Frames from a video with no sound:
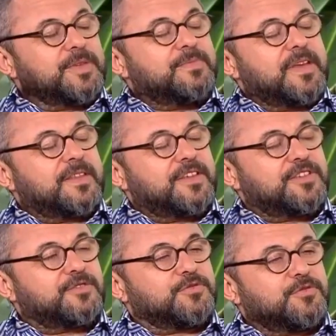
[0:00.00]
Bilmeyenler
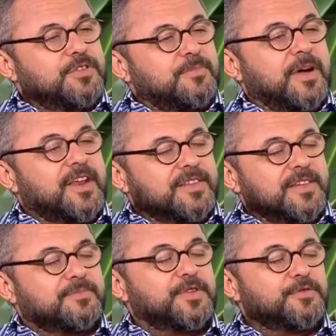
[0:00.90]
için söyleyeyim.
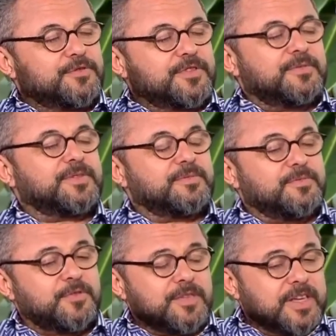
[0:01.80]
Hayranların biliyordur da bizi
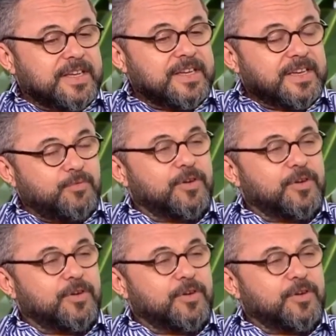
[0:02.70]
bilmiyorduk. E, ee, bu